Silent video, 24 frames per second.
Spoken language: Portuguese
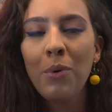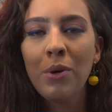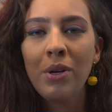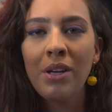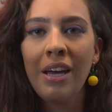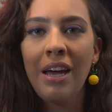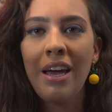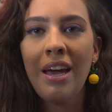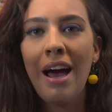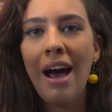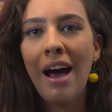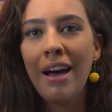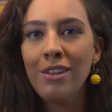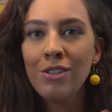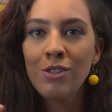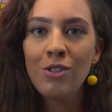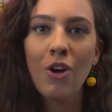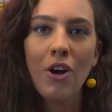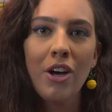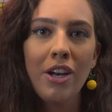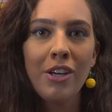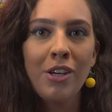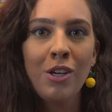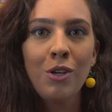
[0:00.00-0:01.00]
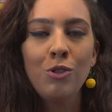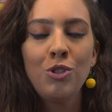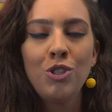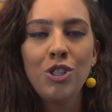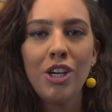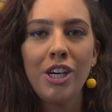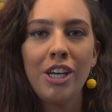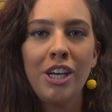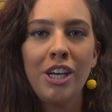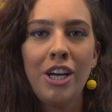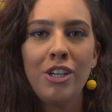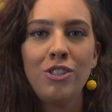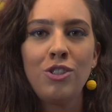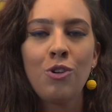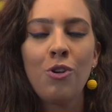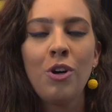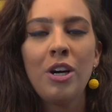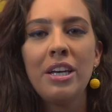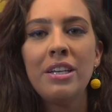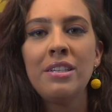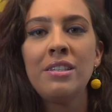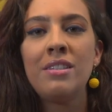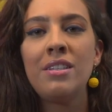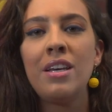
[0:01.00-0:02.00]
porque a história que o Jughead
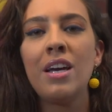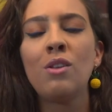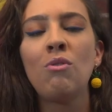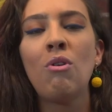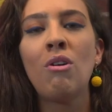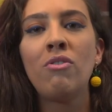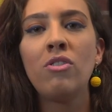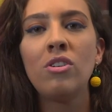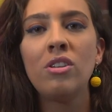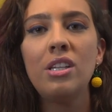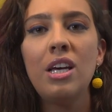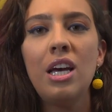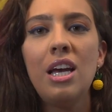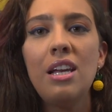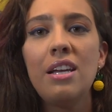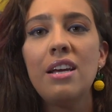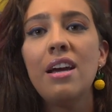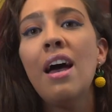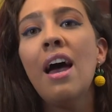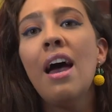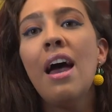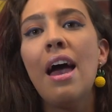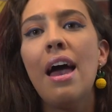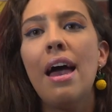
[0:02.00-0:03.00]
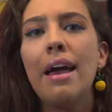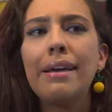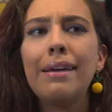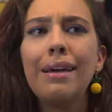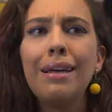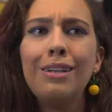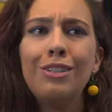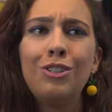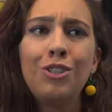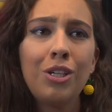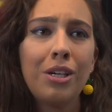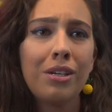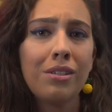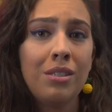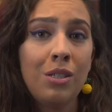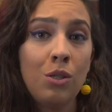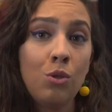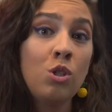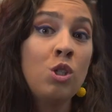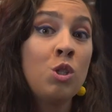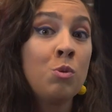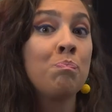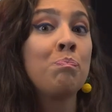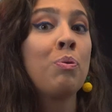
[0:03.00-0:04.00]
conhecia do avô dele é que ele tinha sido
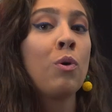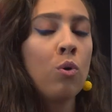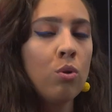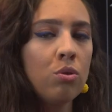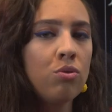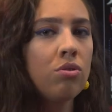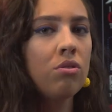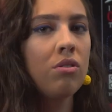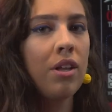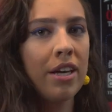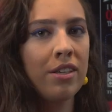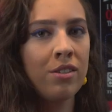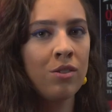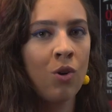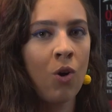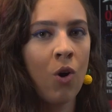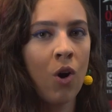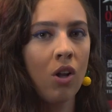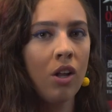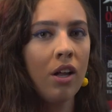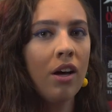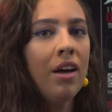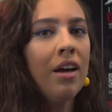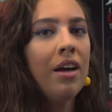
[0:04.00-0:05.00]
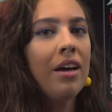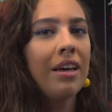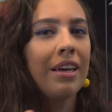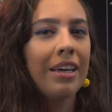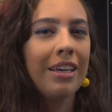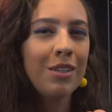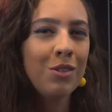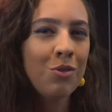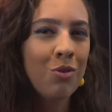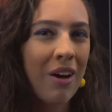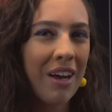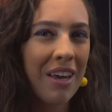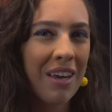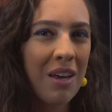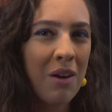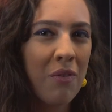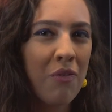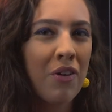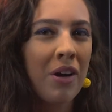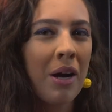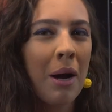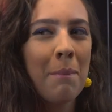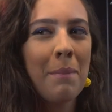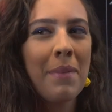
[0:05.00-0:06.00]
expulso da escola, e isso aí
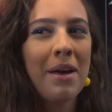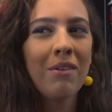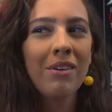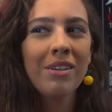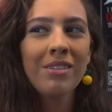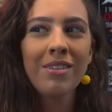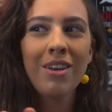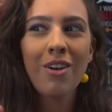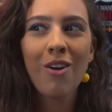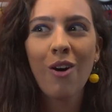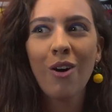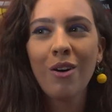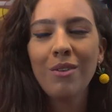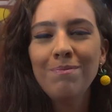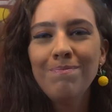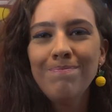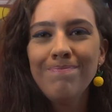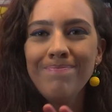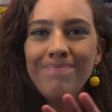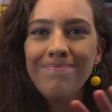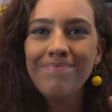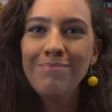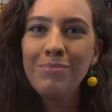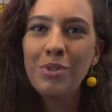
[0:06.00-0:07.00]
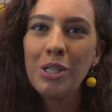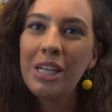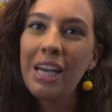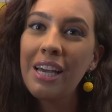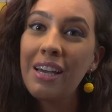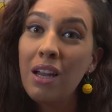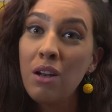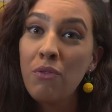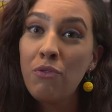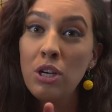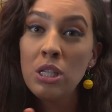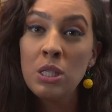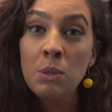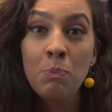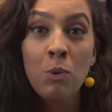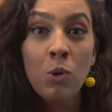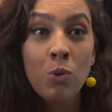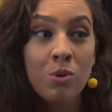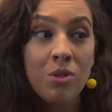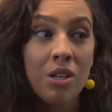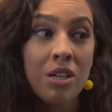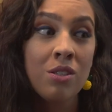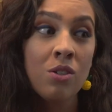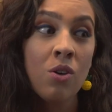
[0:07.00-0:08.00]
fica meio assim, ó, hum, por que, que ele foi
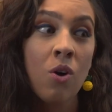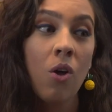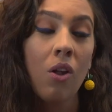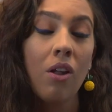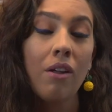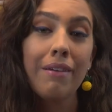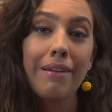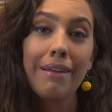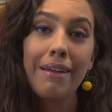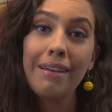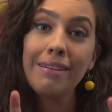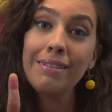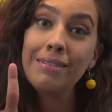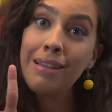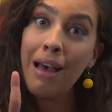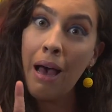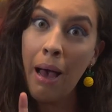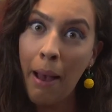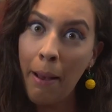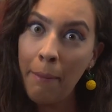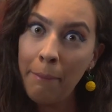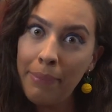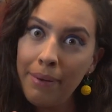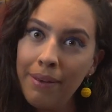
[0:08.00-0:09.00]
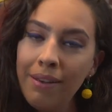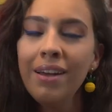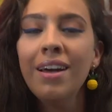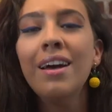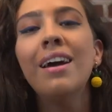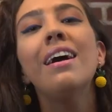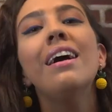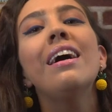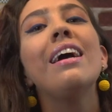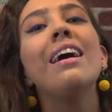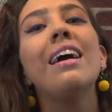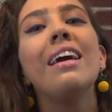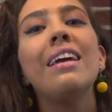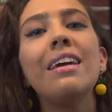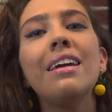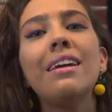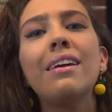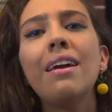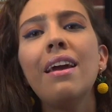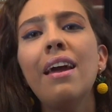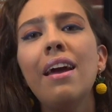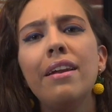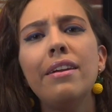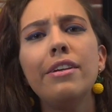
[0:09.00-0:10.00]
expulso da escola? Ninguém sabe. E
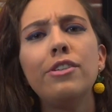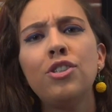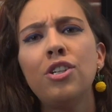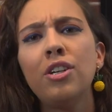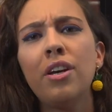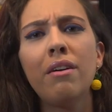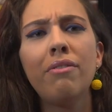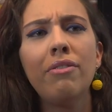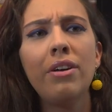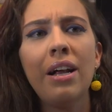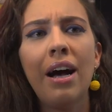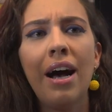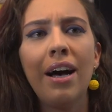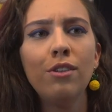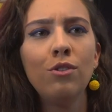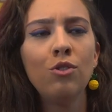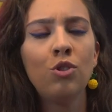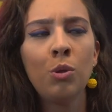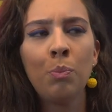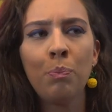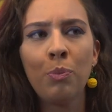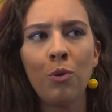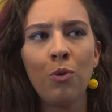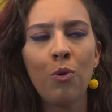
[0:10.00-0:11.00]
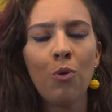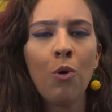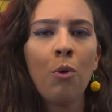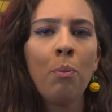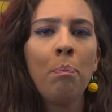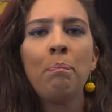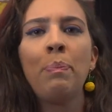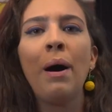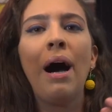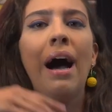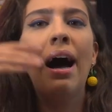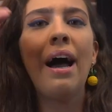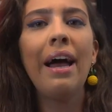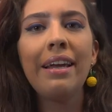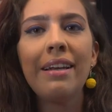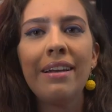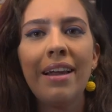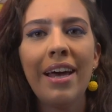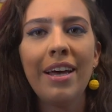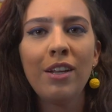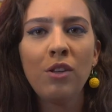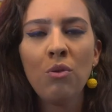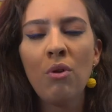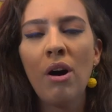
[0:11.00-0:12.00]
que ele tinha virado, tipo, o pai,
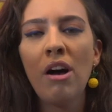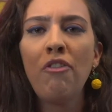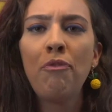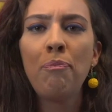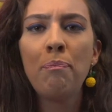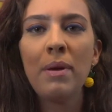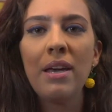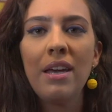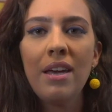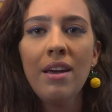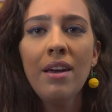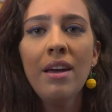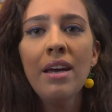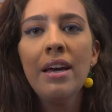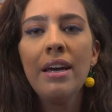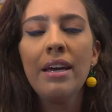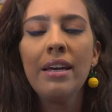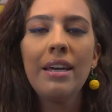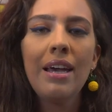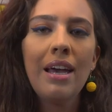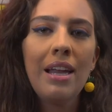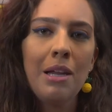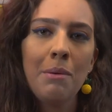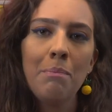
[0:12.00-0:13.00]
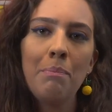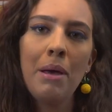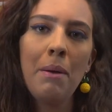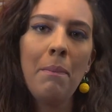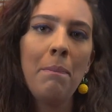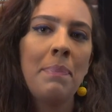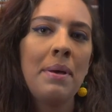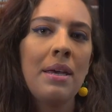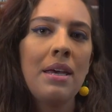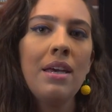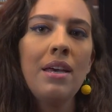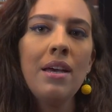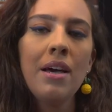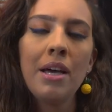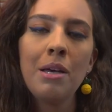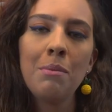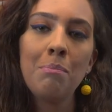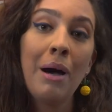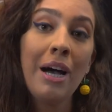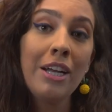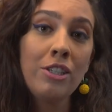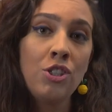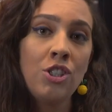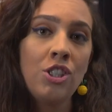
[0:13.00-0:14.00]
né, do FP, e ele bebia e
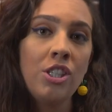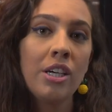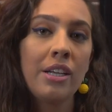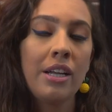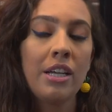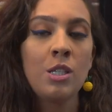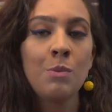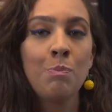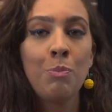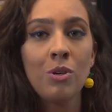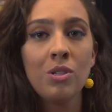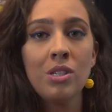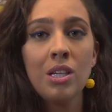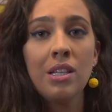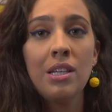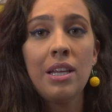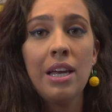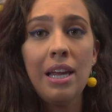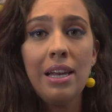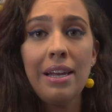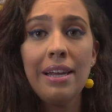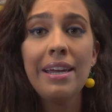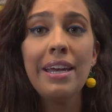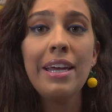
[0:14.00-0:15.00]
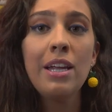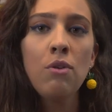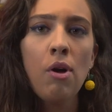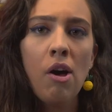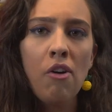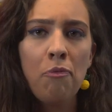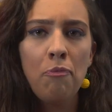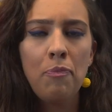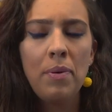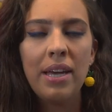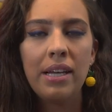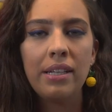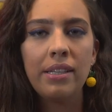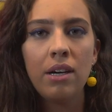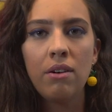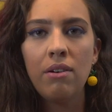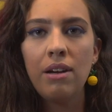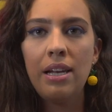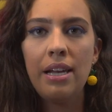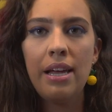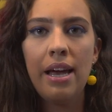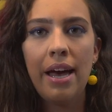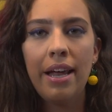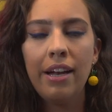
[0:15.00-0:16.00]
batia na esposa dele e no FP. Então
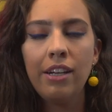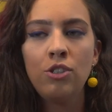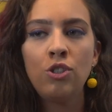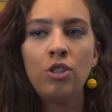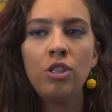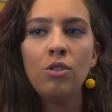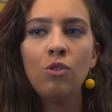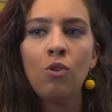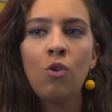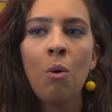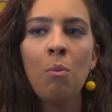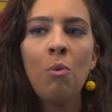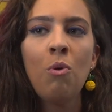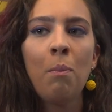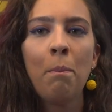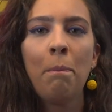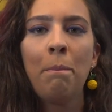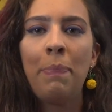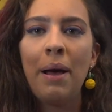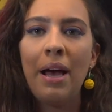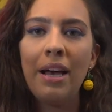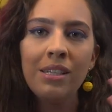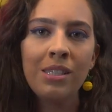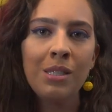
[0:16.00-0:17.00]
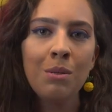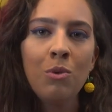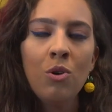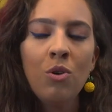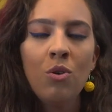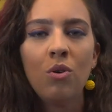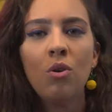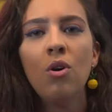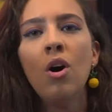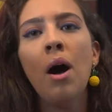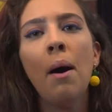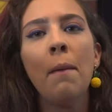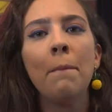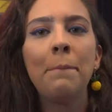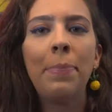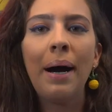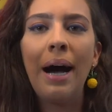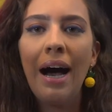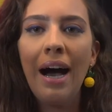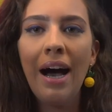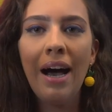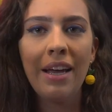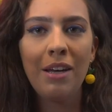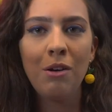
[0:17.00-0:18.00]
ele era tido como um péssimo
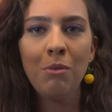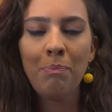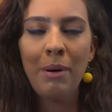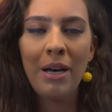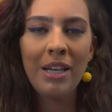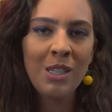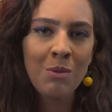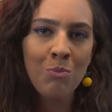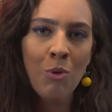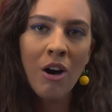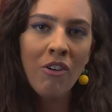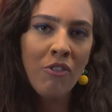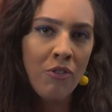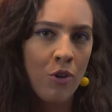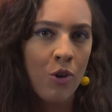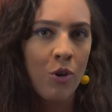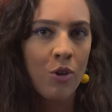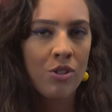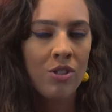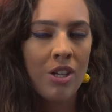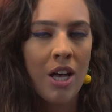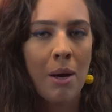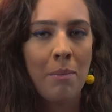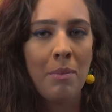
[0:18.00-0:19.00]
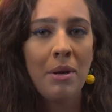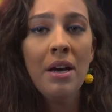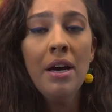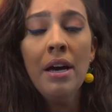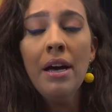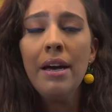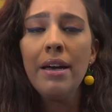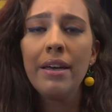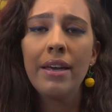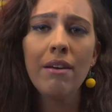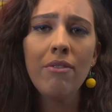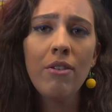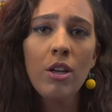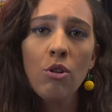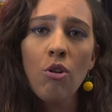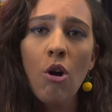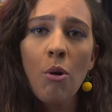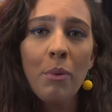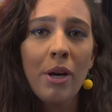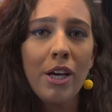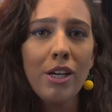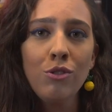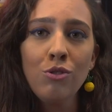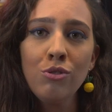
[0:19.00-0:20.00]
pai, um péssimo avô, sabe? E
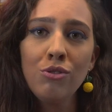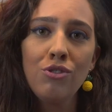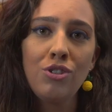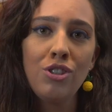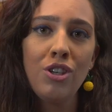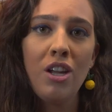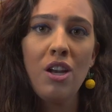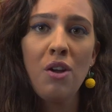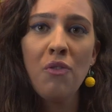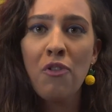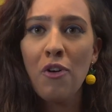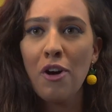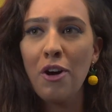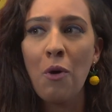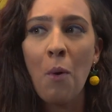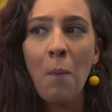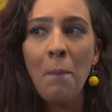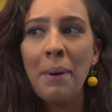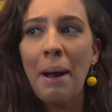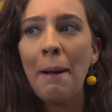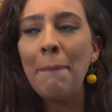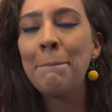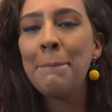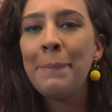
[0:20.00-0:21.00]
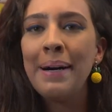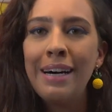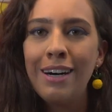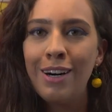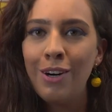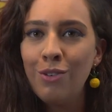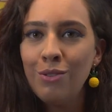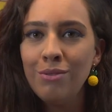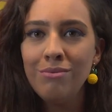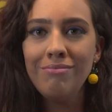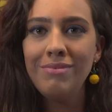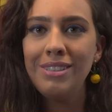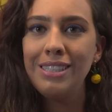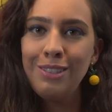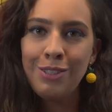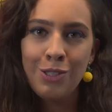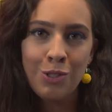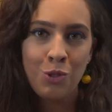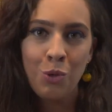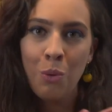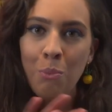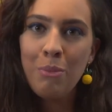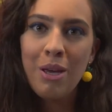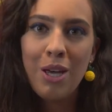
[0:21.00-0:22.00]
eventualmente um dia ele foi comprar pão e
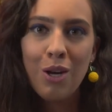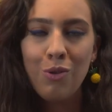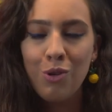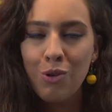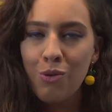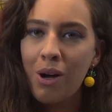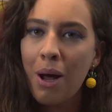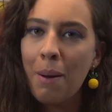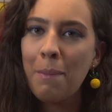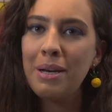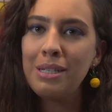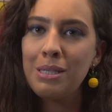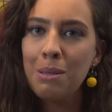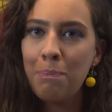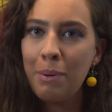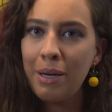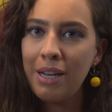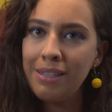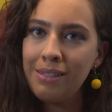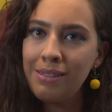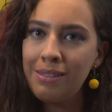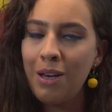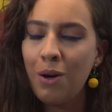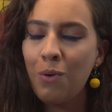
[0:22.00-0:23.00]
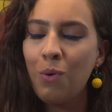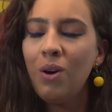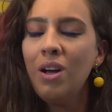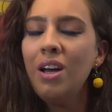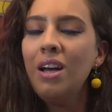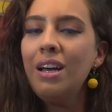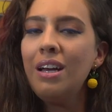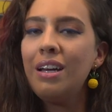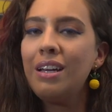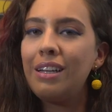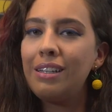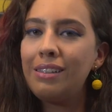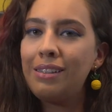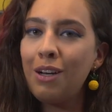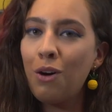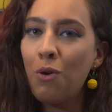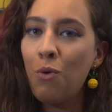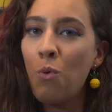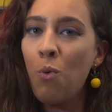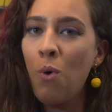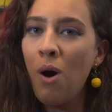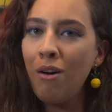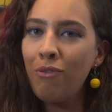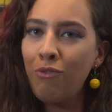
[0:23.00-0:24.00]
sumiu e nunca mais apareceu. Então,
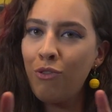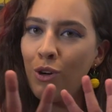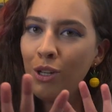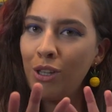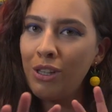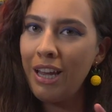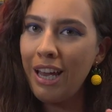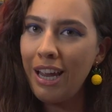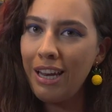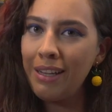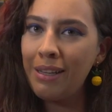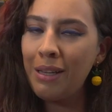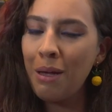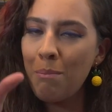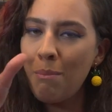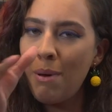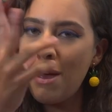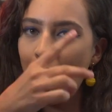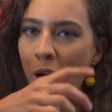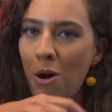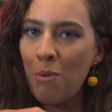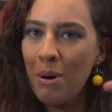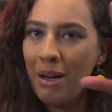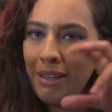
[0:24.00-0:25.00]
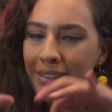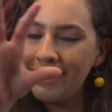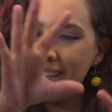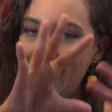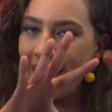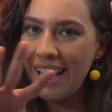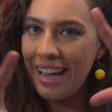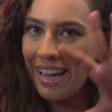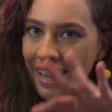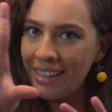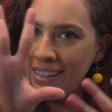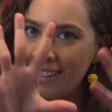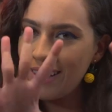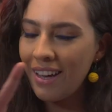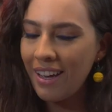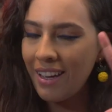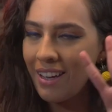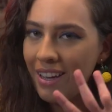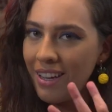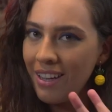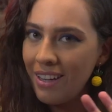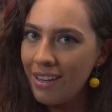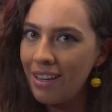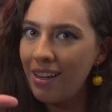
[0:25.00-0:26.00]
o avô dele também é uma treta
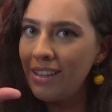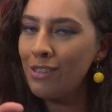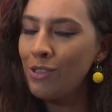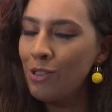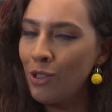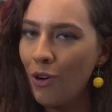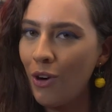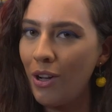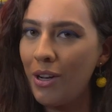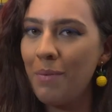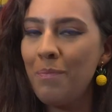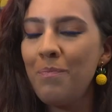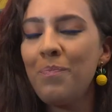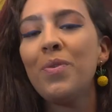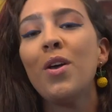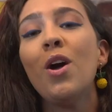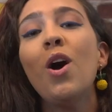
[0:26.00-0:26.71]
aí na história.